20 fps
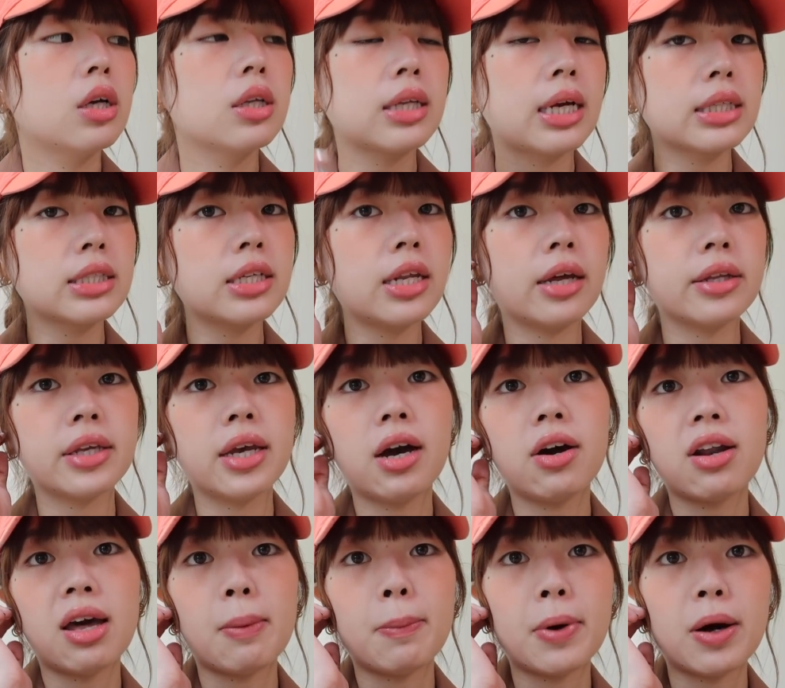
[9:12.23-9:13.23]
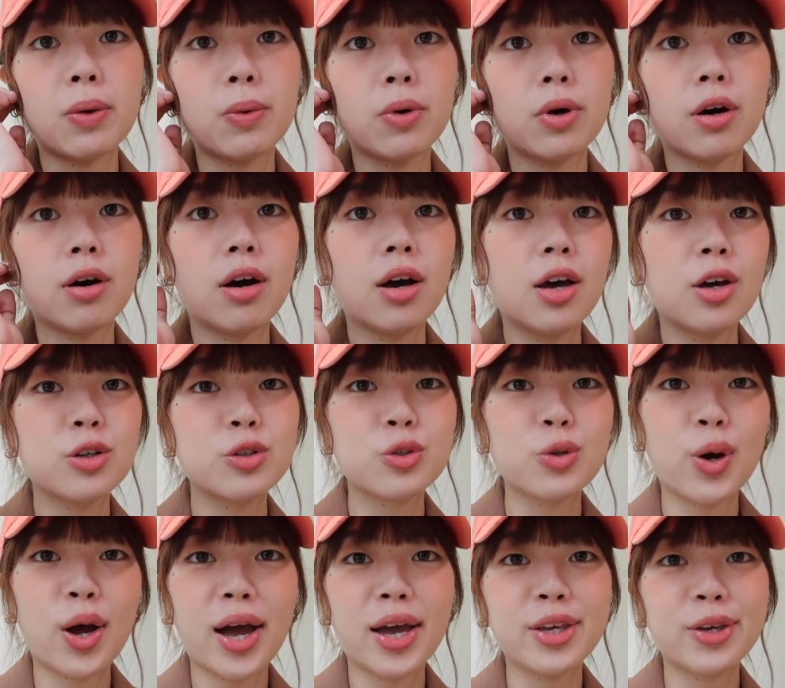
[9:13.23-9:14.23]
他这两天要来帮我
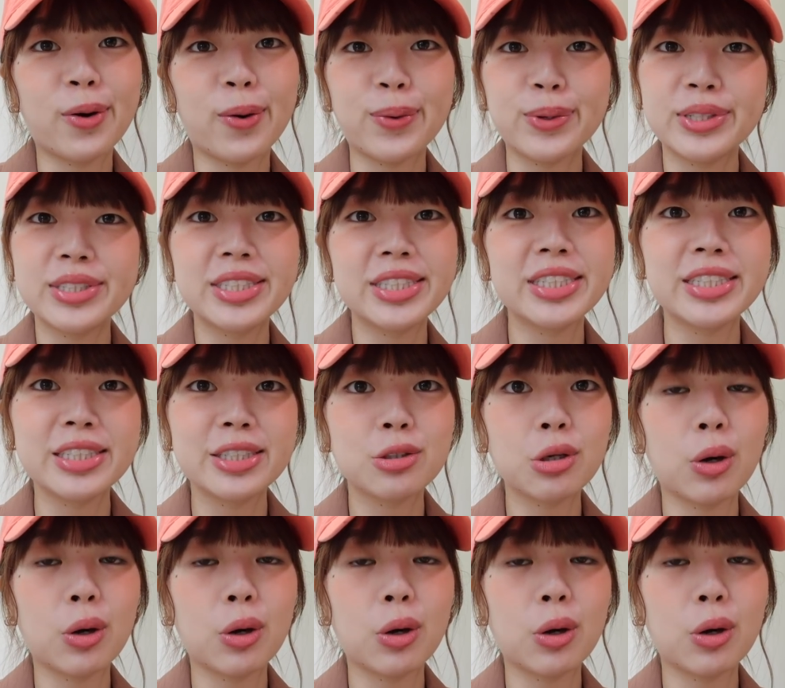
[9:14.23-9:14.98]
刷油漆，